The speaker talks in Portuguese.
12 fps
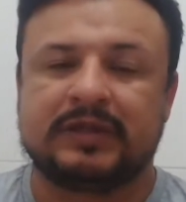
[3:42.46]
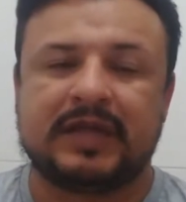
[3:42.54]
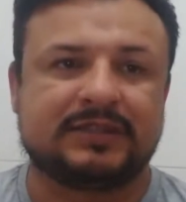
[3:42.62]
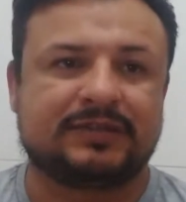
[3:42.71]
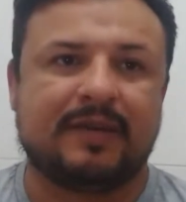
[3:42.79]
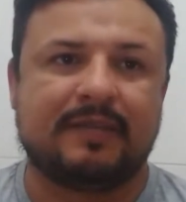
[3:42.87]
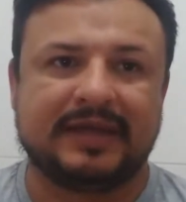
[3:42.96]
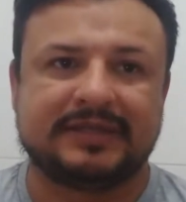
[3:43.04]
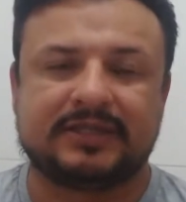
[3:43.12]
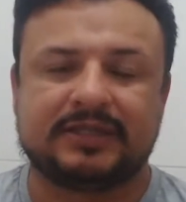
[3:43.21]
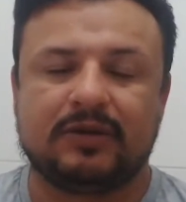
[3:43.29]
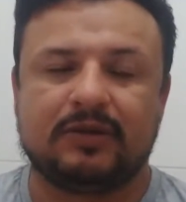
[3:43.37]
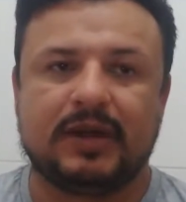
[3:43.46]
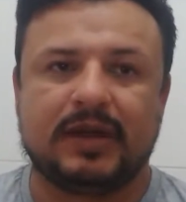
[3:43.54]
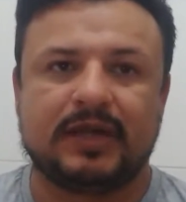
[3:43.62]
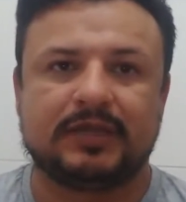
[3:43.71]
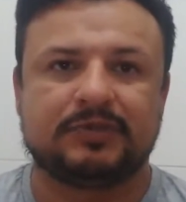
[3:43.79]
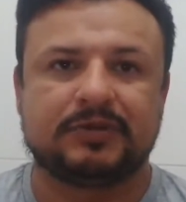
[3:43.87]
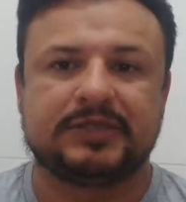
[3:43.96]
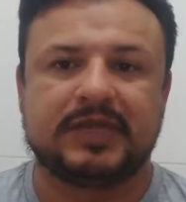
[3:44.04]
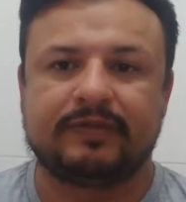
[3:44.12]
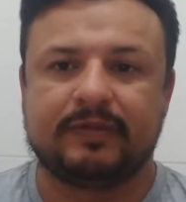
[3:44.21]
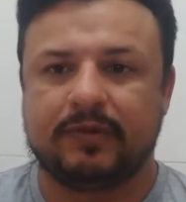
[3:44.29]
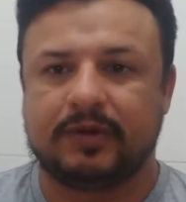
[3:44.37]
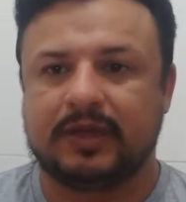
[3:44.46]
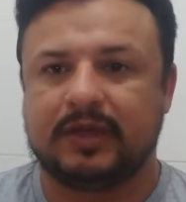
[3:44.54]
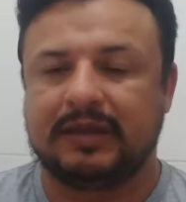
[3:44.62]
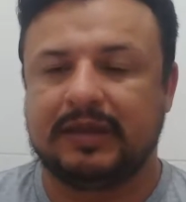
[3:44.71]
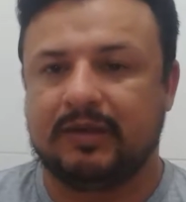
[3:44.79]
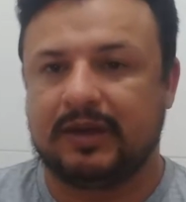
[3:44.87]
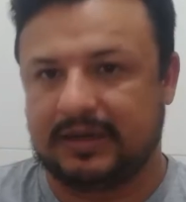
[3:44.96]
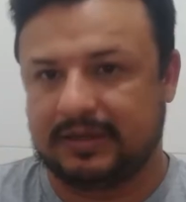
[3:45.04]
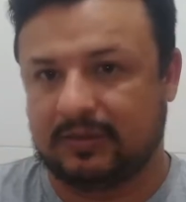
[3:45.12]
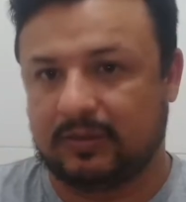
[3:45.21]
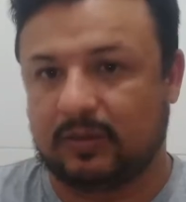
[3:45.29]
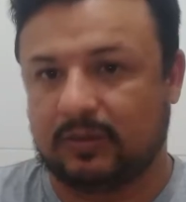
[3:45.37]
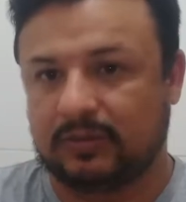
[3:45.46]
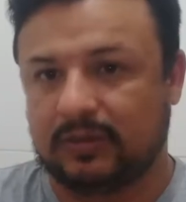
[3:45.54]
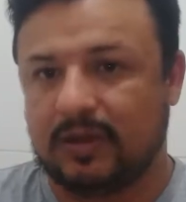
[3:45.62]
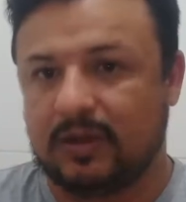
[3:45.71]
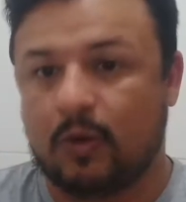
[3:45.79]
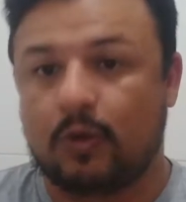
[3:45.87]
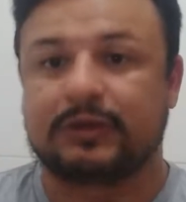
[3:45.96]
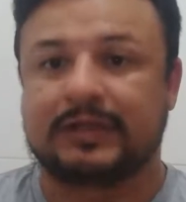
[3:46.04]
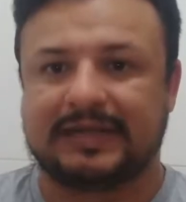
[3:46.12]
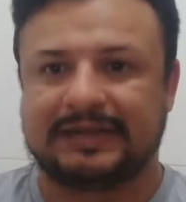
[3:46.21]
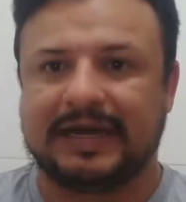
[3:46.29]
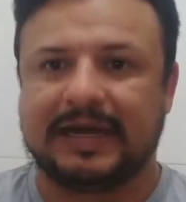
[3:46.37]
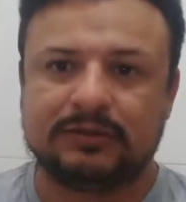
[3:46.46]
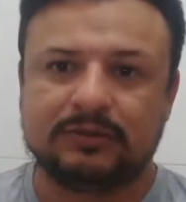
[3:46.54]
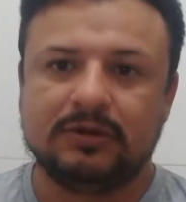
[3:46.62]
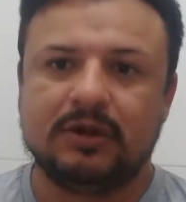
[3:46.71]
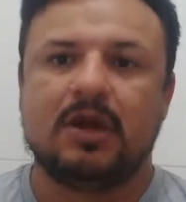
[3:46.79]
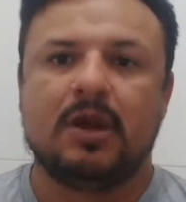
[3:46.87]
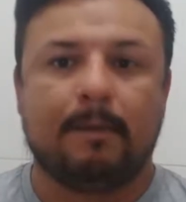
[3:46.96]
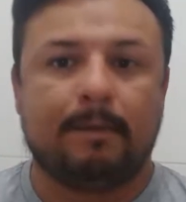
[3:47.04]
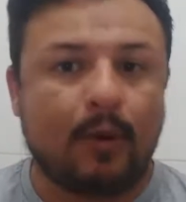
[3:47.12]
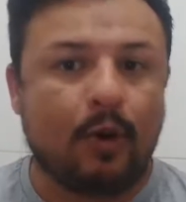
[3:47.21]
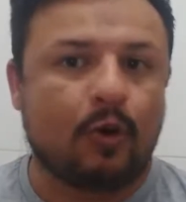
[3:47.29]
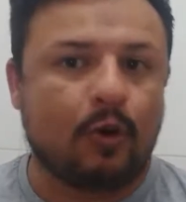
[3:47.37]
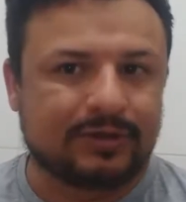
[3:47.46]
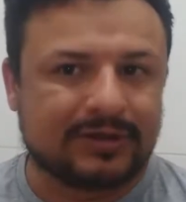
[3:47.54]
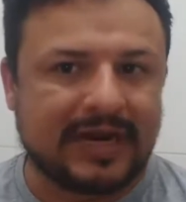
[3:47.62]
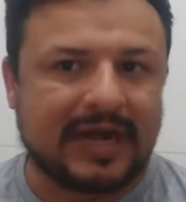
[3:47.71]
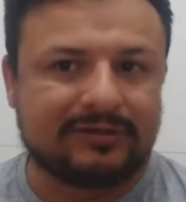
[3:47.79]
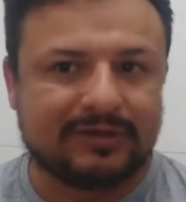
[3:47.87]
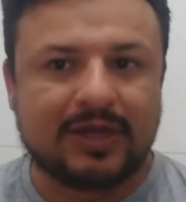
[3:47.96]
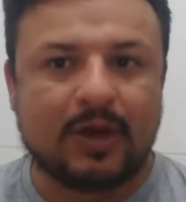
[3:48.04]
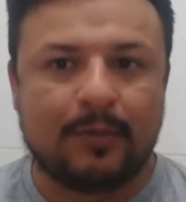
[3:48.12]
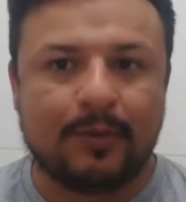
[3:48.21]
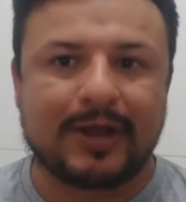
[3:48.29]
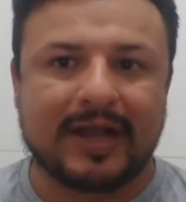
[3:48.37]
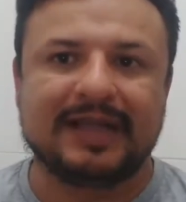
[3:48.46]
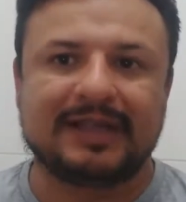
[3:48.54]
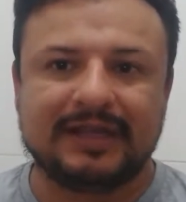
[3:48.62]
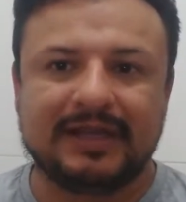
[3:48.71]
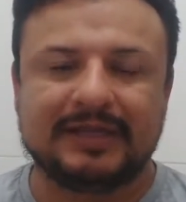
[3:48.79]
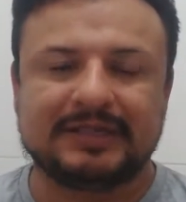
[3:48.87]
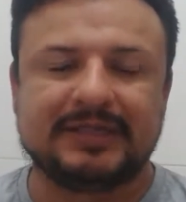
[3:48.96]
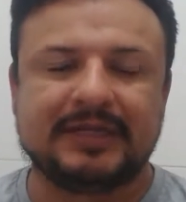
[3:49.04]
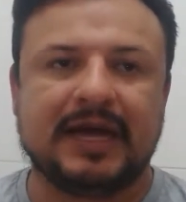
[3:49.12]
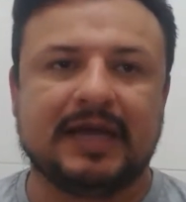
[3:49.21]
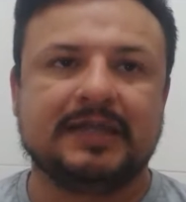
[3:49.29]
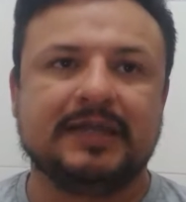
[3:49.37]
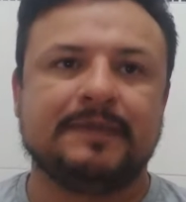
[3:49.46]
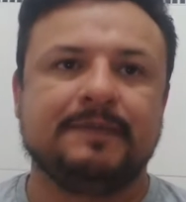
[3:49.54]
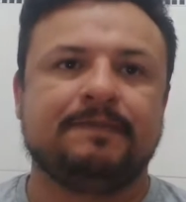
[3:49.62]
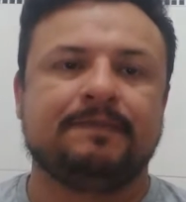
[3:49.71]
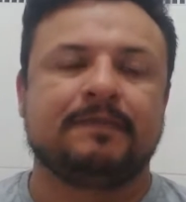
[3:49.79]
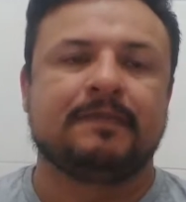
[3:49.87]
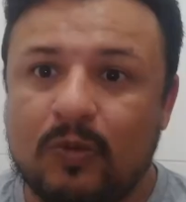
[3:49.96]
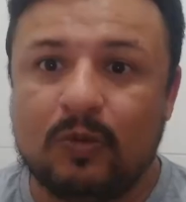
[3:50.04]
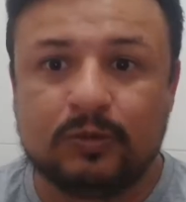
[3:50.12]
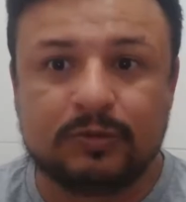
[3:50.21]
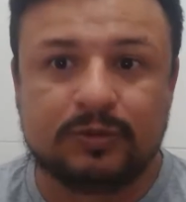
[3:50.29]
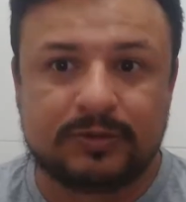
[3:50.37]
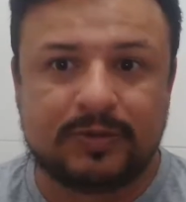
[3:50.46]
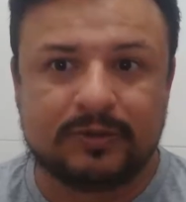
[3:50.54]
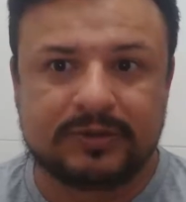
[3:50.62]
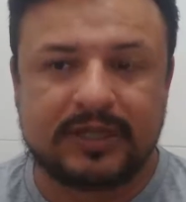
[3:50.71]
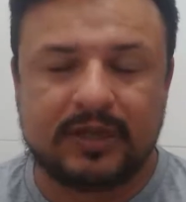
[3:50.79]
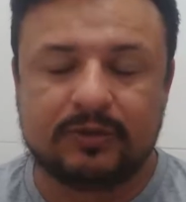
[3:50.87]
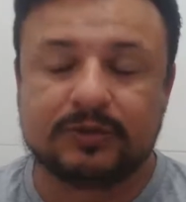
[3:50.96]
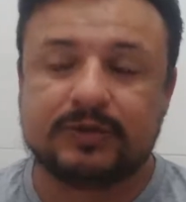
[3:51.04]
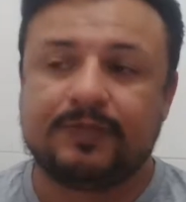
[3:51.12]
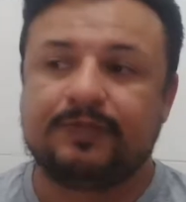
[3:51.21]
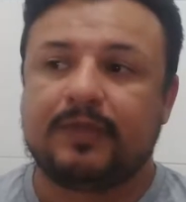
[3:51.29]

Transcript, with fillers: das farmácias que eu era responsável, porque eu era contratado por contrato e não por carteira assinada. Um dos meus erros